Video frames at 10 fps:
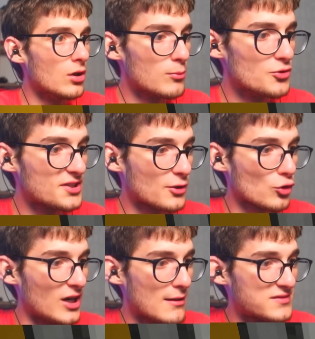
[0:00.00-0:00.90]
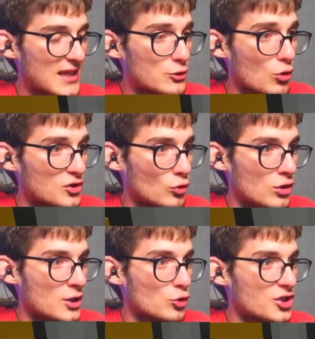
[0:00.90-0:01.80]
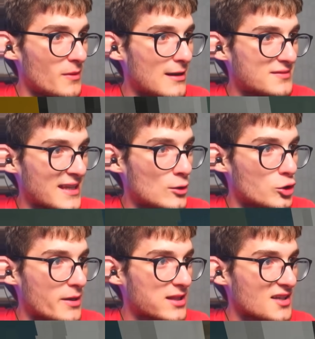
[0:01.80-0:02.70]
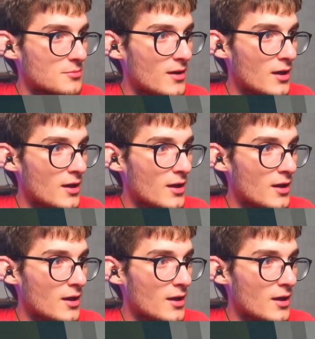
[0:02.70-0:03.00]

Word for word: Bunlar da Alexler'le çok hızlı ölüyorlar dostlarım. Alexler'le öldürmek lazım.